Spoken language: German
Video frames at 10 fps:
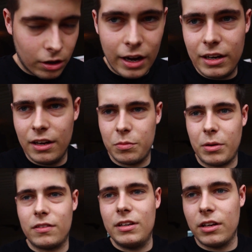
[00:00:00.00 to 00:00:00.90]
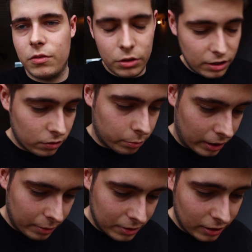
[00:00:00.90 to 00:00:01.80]
noch einiges passieren. Das wird nicht so
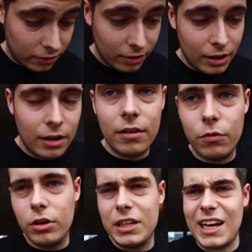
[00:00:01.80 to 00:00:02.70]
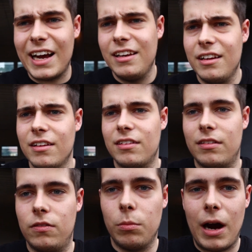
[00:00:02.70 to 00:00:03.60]
bleiben. Hier ist wirklich
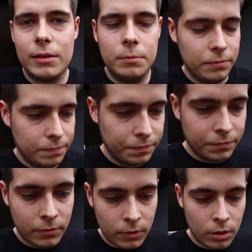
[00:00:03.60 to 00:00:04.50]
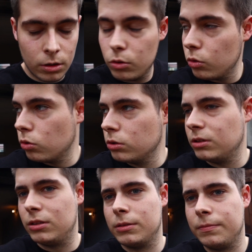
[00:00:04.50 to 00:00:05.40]
einiges zu machen.
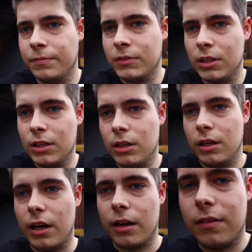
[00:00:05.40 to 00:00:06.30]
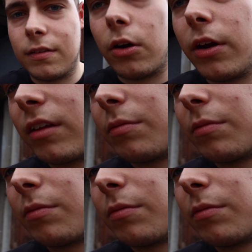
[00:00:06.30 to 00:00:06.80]
Und ja, ich zeige euch